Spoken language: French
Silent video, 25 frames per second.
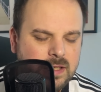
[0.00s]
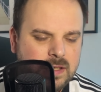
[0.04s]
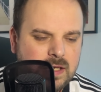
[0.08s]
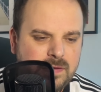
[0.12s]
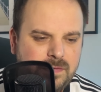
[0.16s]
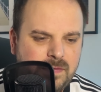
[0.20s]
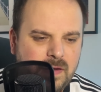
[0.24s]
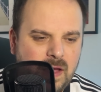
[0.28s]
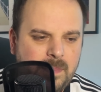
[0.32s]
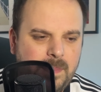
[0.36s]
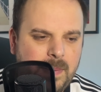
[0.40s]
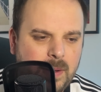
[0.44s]
qui a
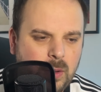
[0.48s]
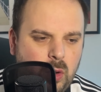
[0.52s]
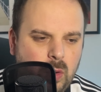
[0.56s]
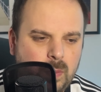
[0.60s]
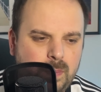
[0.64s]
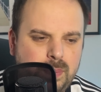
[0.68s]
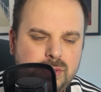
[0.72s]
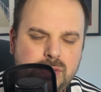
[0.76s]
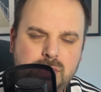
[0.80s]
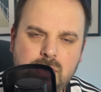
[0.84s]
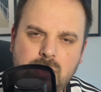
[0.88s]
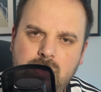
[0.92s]
fait un
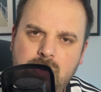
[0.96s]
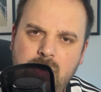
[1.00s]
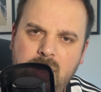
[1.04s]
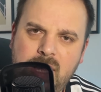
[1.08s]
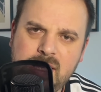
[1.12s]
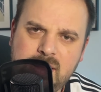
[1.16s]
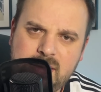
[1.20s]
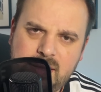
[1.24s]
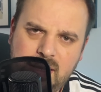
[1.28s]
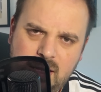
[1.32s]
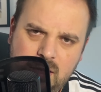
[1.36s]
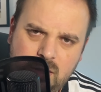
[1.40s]
parcours plus que
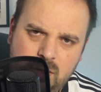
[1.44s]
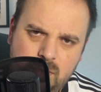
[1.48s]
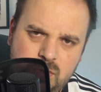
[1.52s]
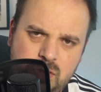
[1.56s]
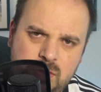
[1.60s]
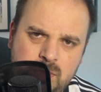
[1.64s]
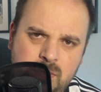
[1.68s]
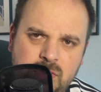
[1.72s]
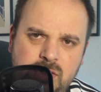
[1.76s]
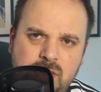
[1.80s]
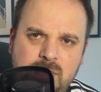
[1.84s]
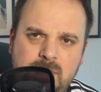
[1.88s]
correct à la Coupe
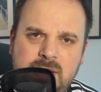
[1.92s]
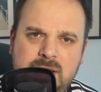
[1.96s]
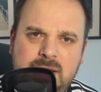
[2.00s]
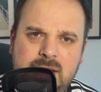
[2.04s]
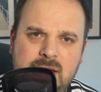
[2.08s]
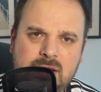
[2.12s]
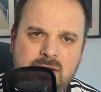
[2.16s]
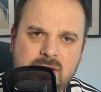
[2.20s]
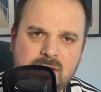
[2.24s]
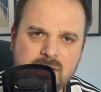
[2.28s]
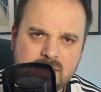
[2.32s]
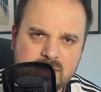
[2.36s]
du Monde
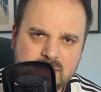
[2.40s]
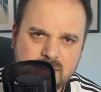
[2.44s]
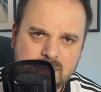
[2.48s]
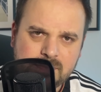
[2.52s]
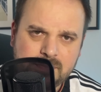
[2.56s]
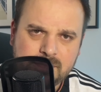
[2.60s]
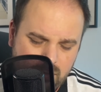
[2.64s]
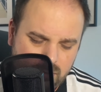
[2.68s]
2014,